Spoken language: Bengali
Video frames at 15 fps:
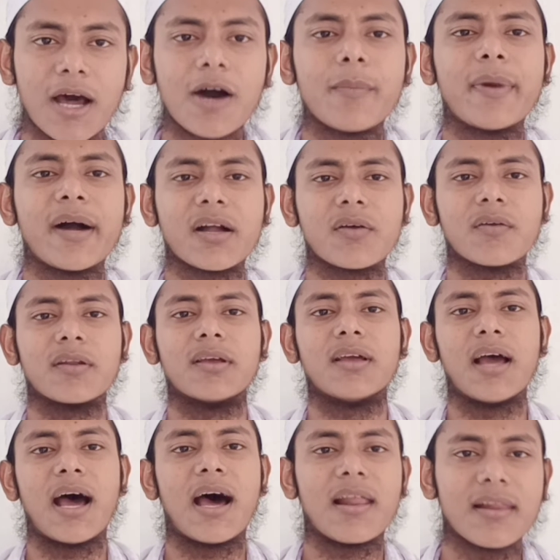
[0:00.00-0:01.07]
তাওবা করে
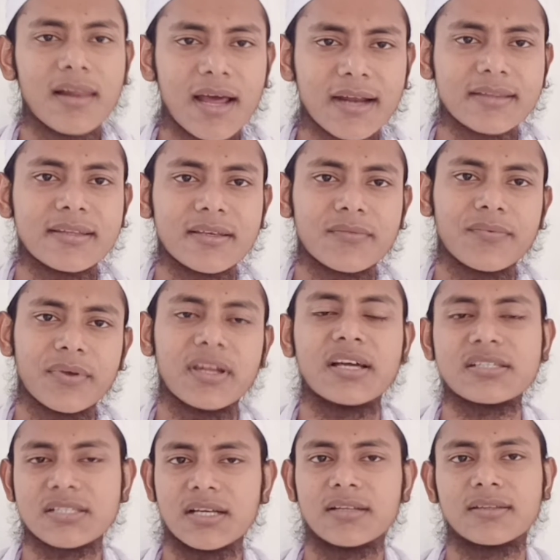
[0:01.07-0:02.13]
আল্লাহর দিক ফিরে
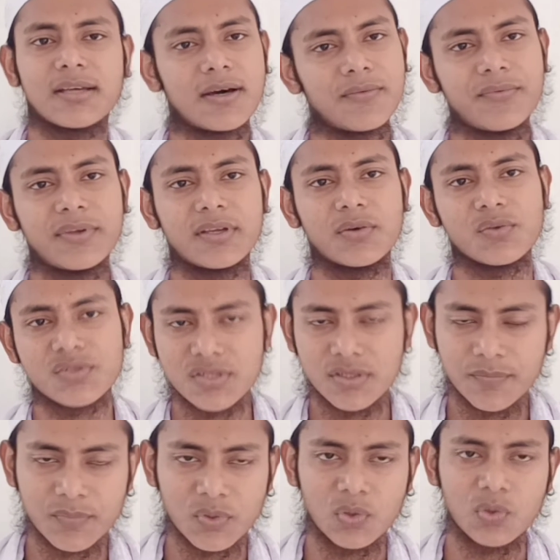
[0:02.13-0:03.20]
আসার তাওফিক নসিব